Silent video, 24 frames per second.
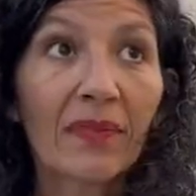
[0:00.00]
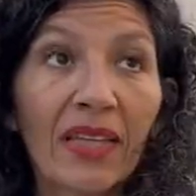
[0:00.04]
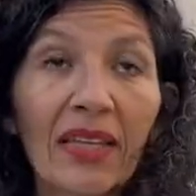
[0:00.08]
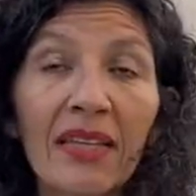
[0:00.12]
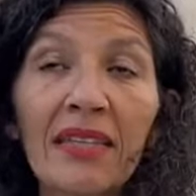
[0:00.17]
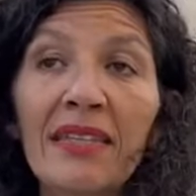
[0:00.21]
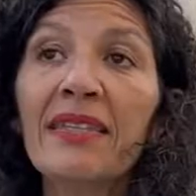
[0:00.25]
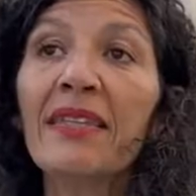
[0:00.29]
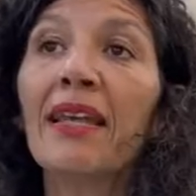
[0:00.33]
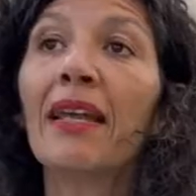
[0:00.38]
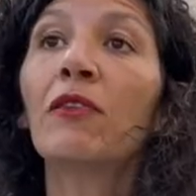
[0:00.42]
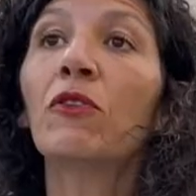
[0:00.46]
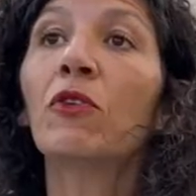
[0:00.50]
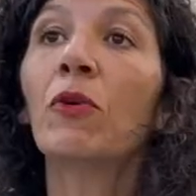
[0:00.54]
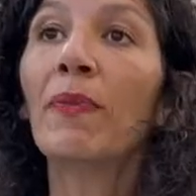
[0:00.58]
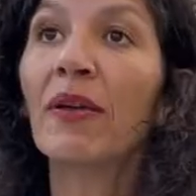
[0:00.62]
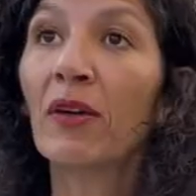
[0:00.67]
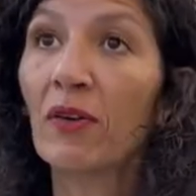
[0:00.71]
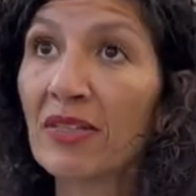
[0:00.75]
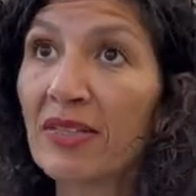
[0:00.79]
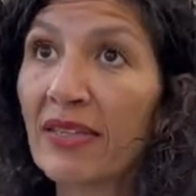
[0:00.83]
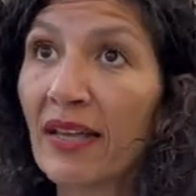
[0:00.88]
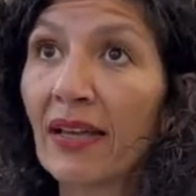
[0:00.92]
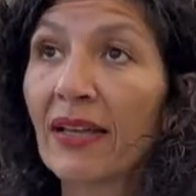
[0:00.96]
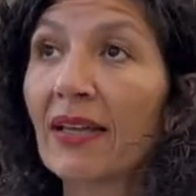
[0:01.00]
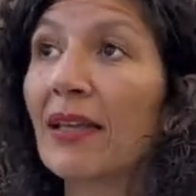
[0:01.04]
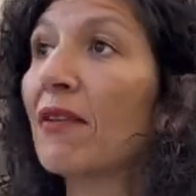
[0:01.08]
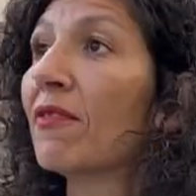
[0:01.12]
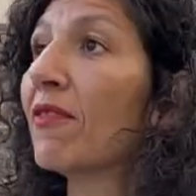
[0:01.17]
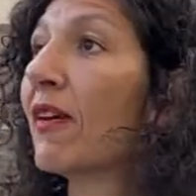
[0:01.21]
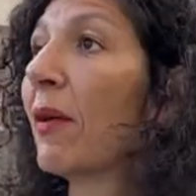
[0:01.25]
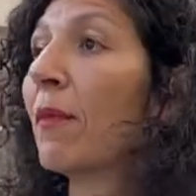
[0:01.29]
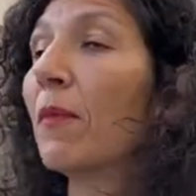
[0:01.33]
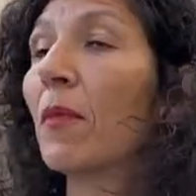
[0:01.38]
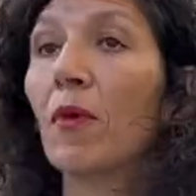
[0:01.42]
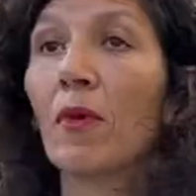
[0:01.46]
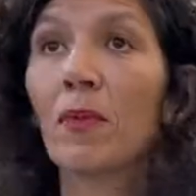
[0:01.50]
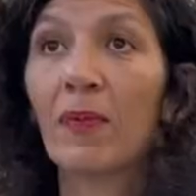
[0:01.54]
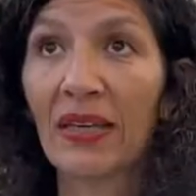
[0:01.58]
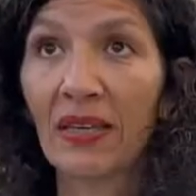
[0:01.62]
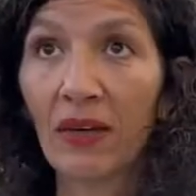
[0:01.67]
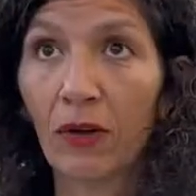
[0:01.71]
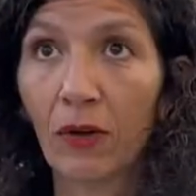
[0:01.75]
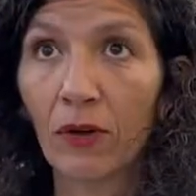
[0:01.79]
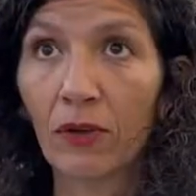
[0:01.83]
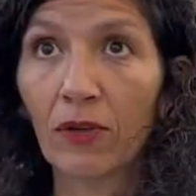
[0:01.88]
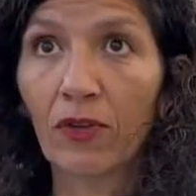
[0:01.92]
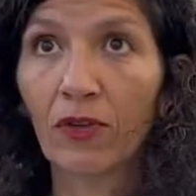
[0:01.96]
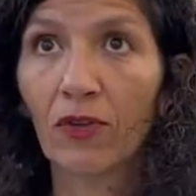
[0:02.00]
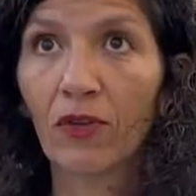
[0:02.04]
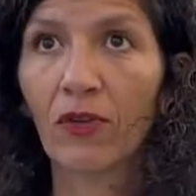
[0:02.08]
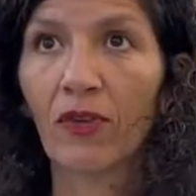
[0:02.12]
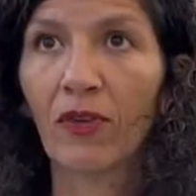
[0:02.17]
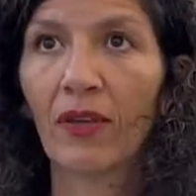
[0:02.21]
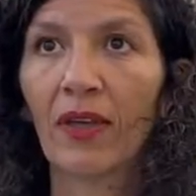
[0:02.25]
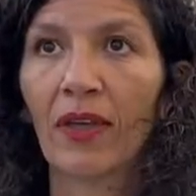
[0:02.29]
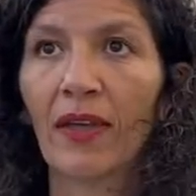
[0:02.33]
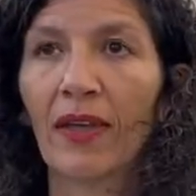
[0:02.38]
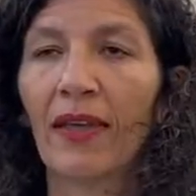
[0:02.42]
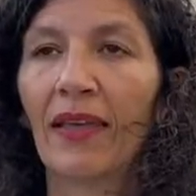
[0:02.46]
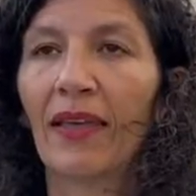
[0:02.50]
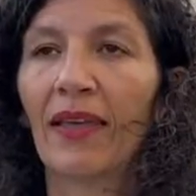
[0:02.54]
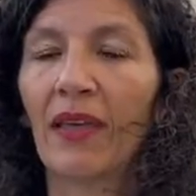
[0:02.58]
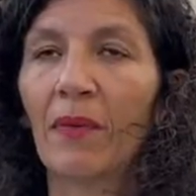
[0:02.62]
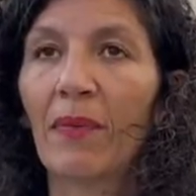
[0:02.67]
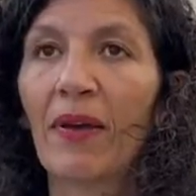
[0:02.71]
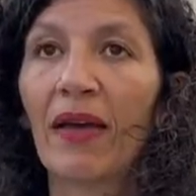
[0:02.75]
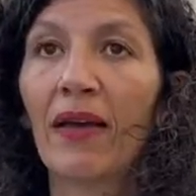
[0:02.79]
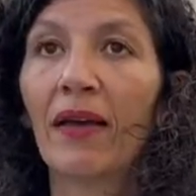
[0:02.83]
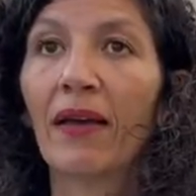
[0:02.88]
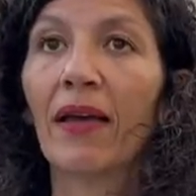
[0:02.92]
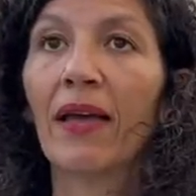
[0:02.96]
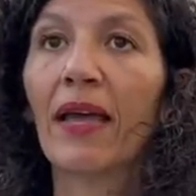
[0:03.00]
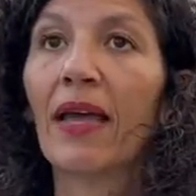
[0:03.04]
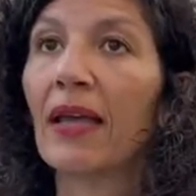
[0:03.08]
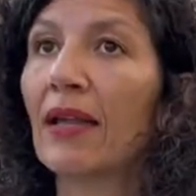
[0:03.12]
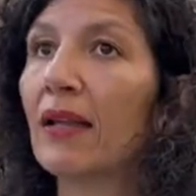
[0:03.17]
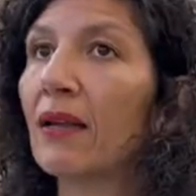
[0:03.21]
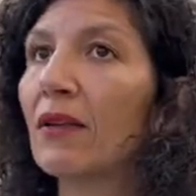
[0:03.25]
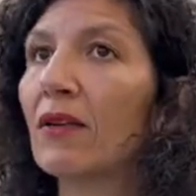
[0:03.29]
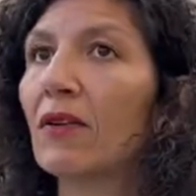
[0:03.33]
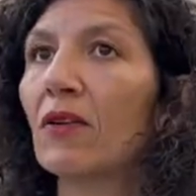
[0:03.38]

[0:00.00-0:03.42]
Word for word: si elles tombaient enceintes, les femmes migrantes, eh ben, elles